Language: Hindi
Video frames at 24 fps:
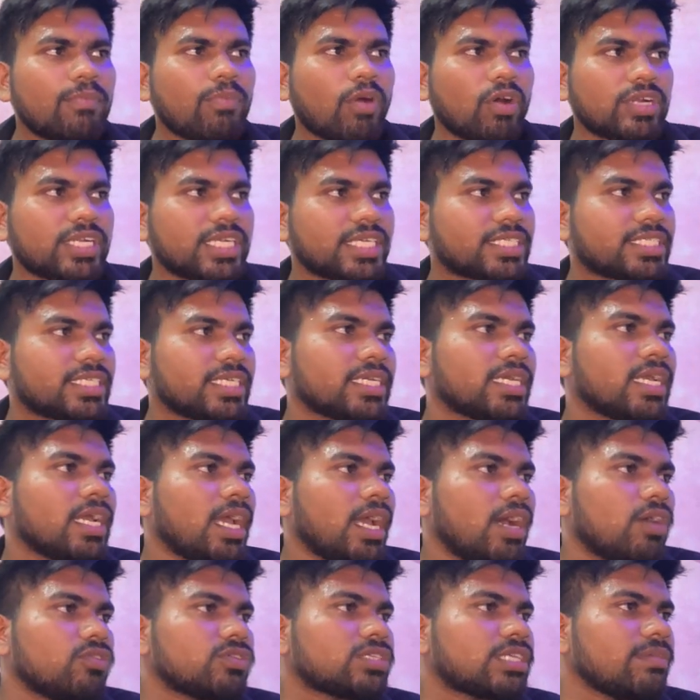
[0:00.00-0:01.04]
फॉर टेस्टिंग
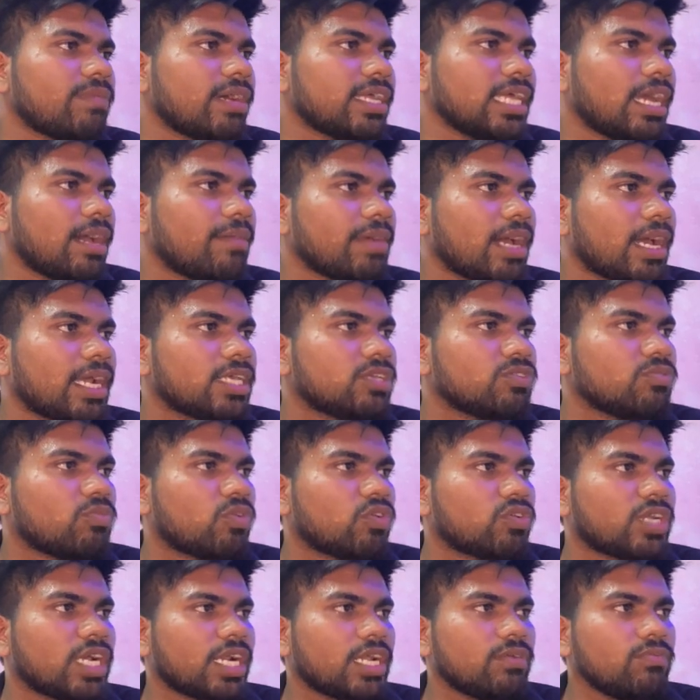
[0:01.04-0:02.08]
उसके बाद हमारा जो
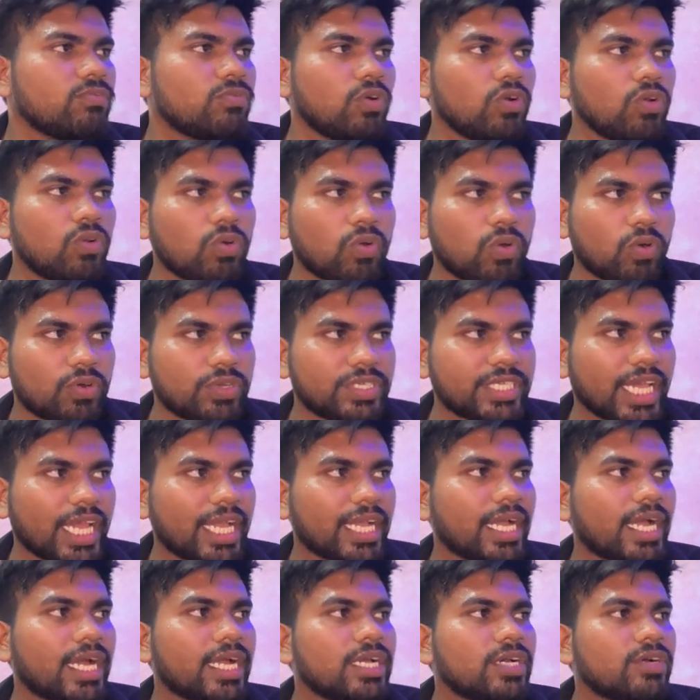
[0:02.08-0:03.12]
मोटर है वो लो हो
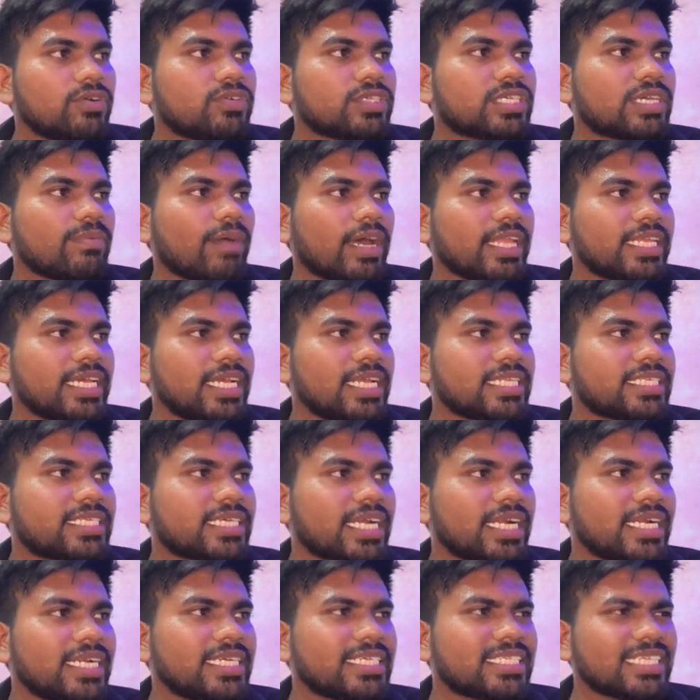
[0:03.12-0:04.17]
जाएगा उसके बाद इल्स
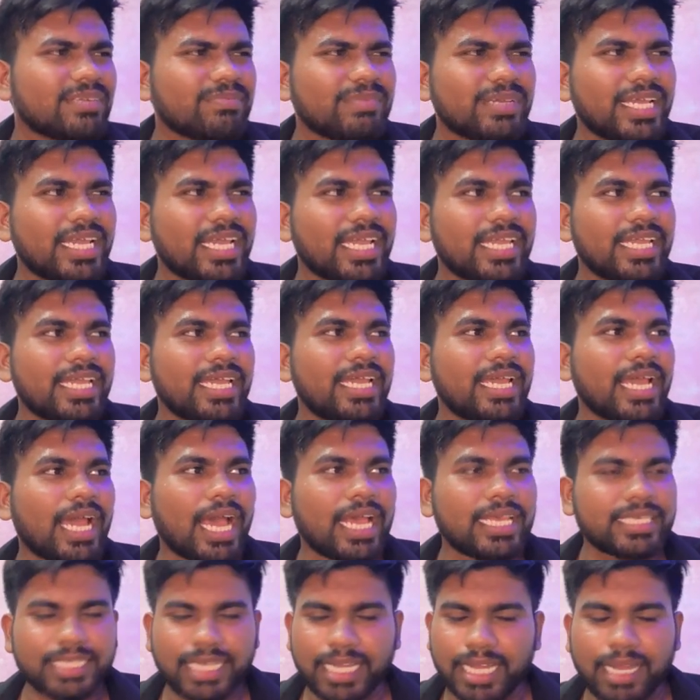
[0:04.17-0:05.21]
कंडीशन में ये
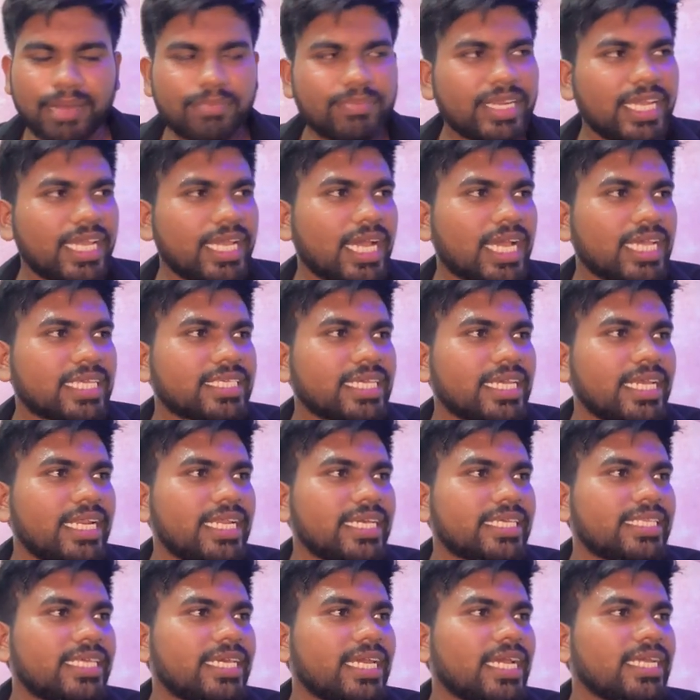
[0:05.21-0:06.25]
एज हमने ऐसे ही
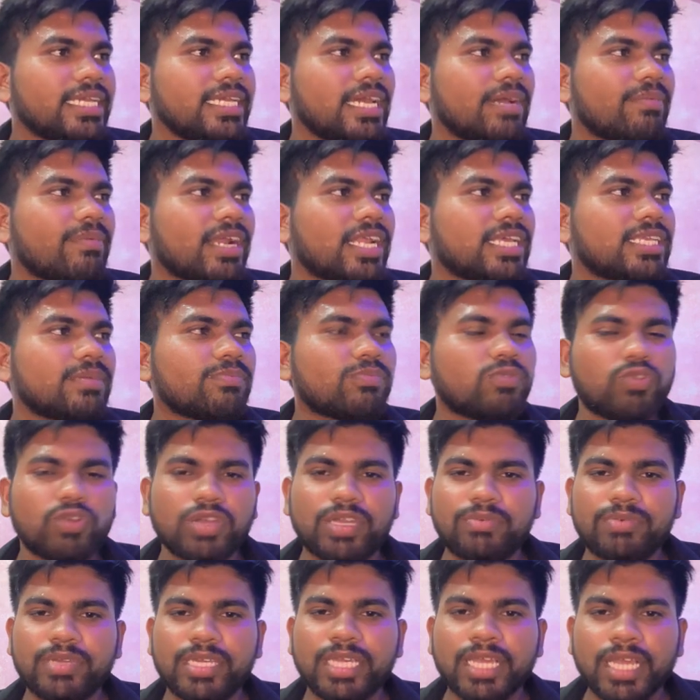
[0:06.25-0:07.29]
लिख दिया कि हमारा जब
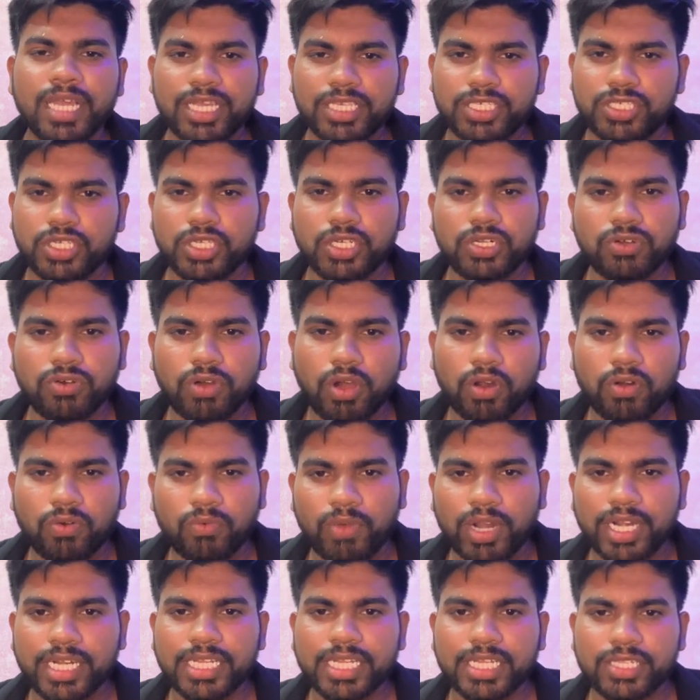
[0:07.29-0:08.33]
कोई भी ज़ीरो और
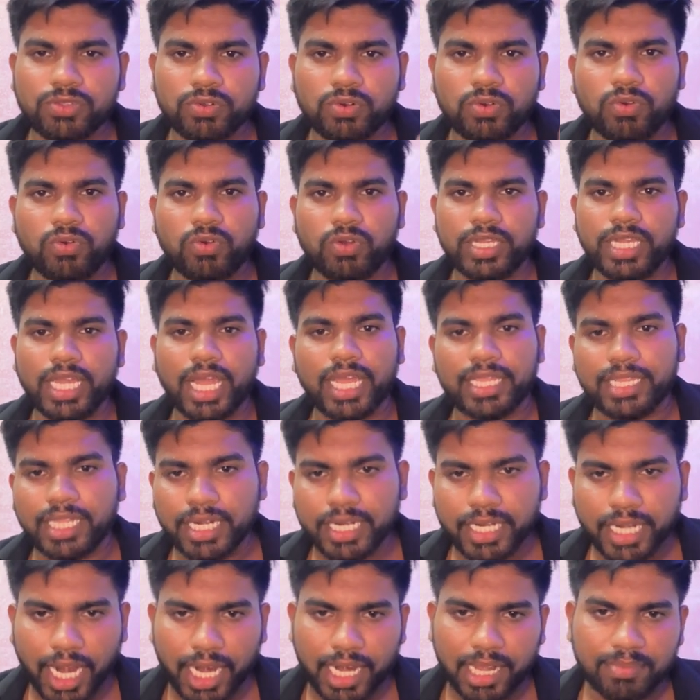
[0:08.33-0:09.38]
वन के थ्रू कोई
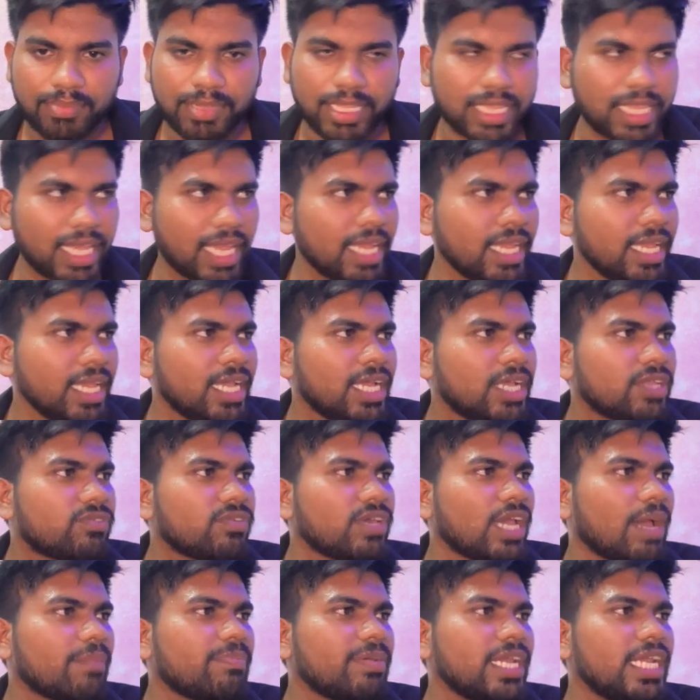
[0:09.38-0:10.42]
अदर डाटा मिलता है तो
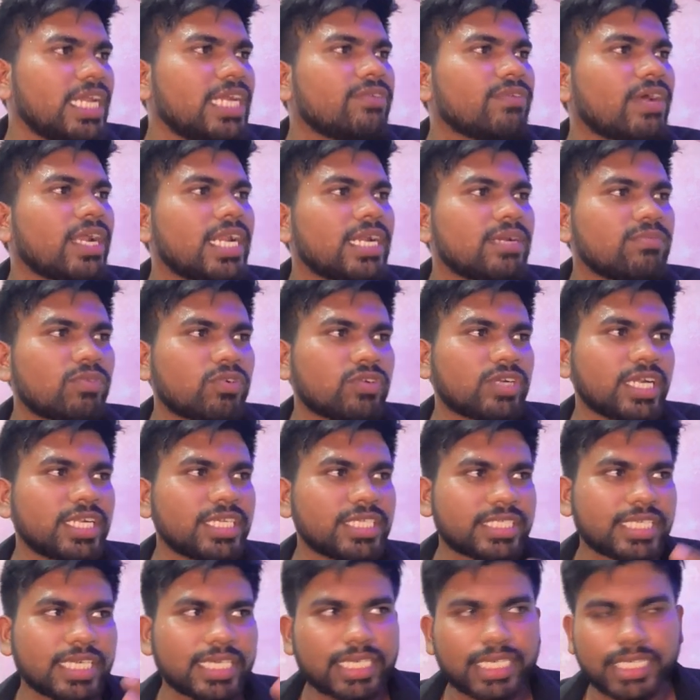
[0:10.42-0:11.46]
तो यहाँ पे इनवैलिड मोटर
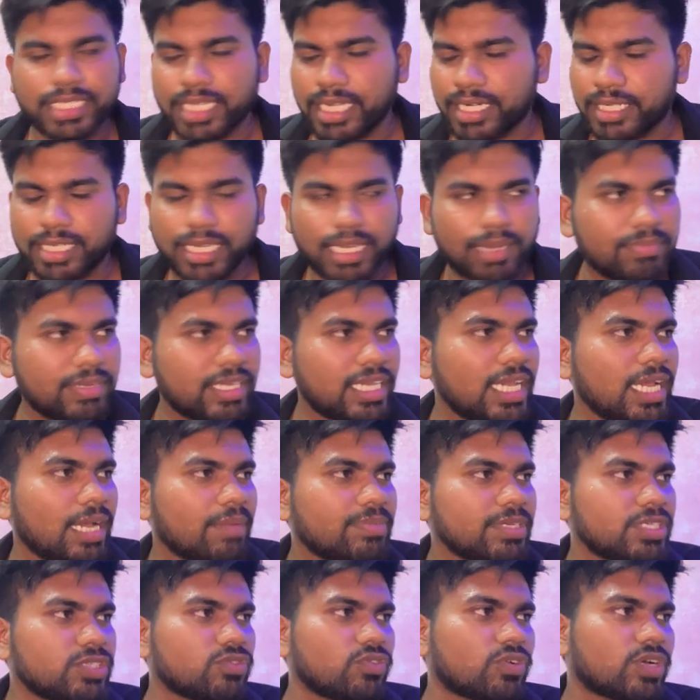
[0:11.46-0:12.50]
स्टेटस करके हमने यहाँ
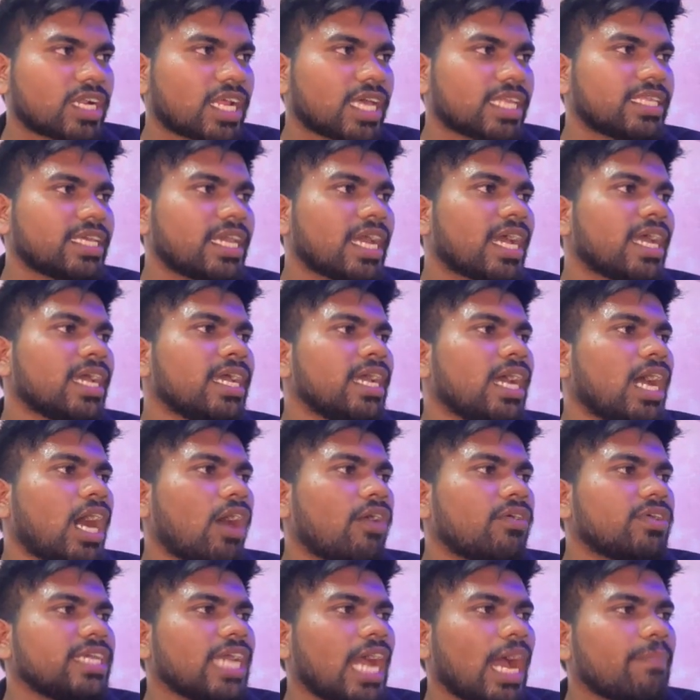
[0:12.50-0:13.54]
पे शो करा दिया
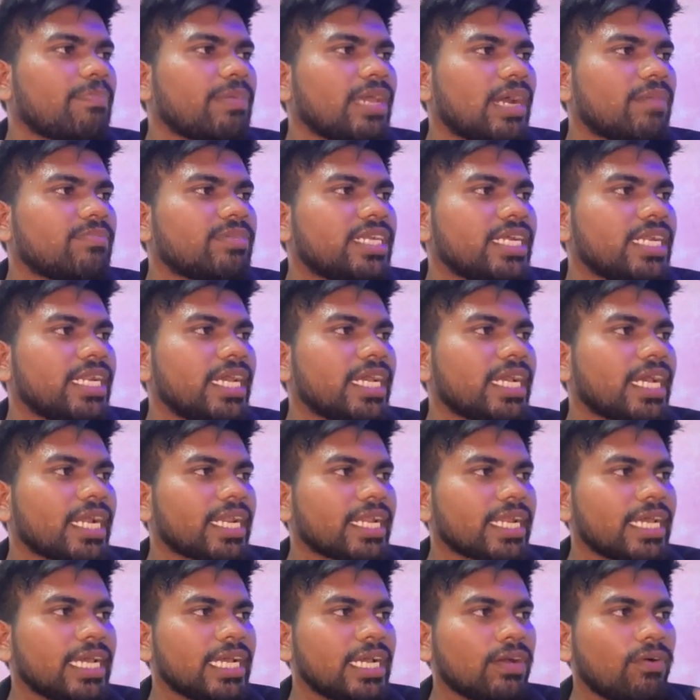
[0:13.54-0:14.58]
और यहाँ पे हम डिले कर
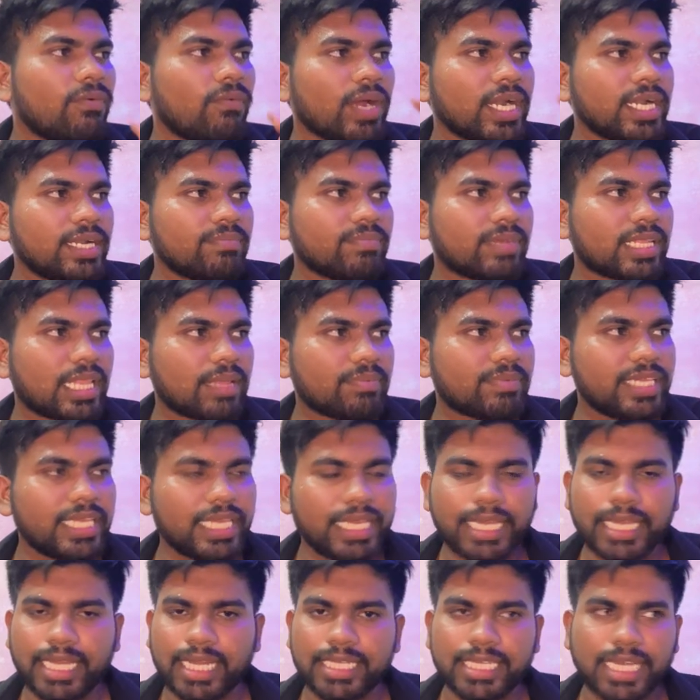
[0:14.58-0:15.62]
रहे हैं वन मतलब कि
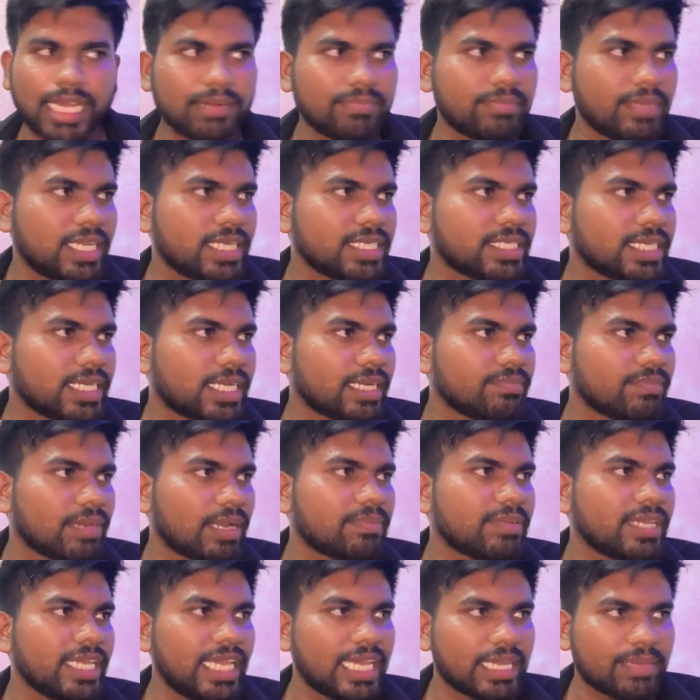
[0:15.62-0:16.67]
एक हज़ार मिली सेकेंड
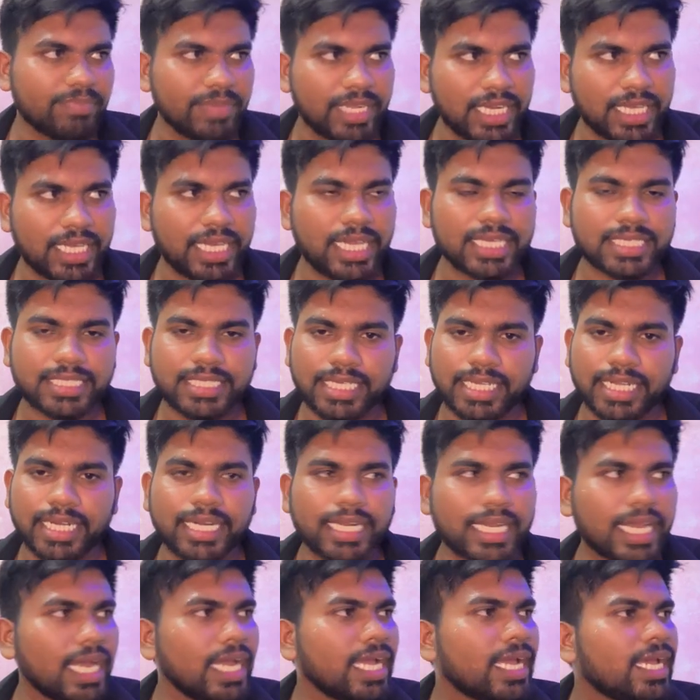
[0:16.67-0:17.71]
मतलब एक मिली एक
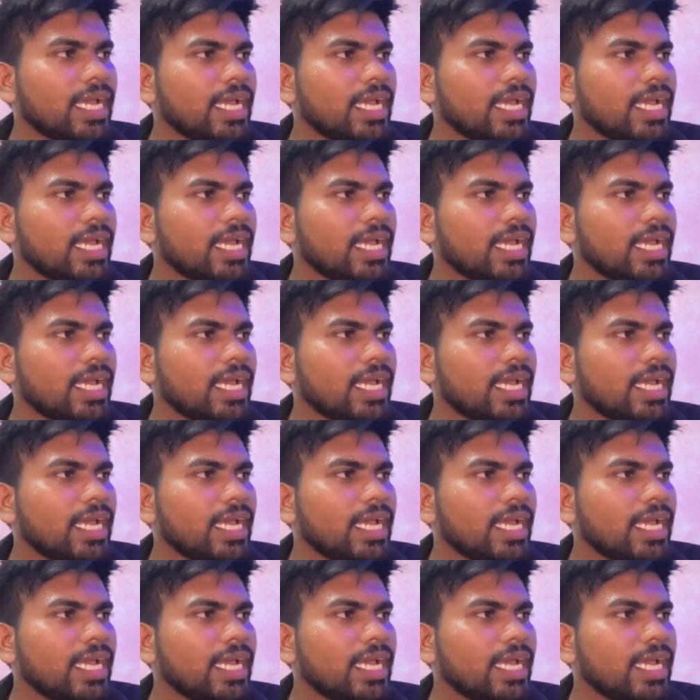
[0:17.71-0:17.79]
सेकेंड का